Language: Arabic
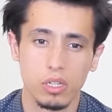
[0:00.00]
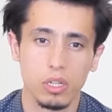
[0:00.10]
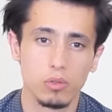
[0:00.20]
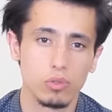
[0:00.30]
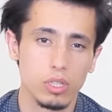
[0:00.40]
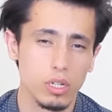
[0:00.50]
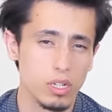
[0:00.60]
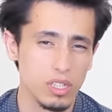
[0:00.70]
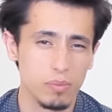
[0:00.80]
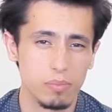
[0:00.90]
إذا كنت
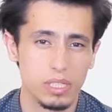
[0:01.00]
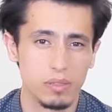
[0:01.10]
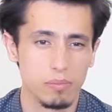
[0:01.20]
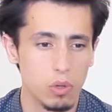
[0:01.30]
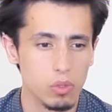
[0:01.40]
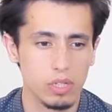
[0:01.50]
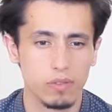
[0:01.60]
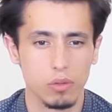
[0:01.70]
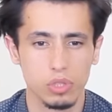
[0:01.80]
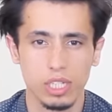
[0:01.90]
غاضب من
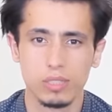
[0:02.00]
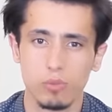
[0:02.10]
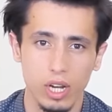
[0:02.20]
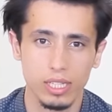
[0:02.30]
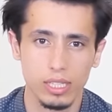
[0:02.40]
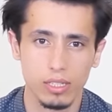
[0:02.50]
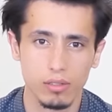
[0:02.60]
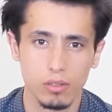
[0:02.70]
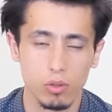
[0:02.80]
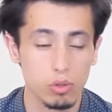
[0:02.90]
موقف أو شخص
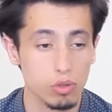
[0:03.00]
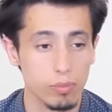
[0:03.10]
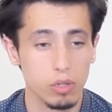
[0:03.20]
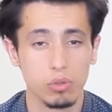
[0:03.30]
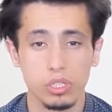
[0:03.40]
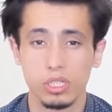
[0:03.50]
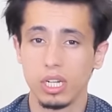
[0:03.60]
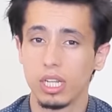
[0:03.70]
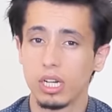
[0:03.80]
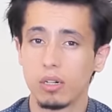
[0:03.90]
معين اكتب له
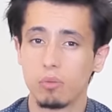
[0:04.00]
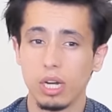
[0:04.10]
رسالة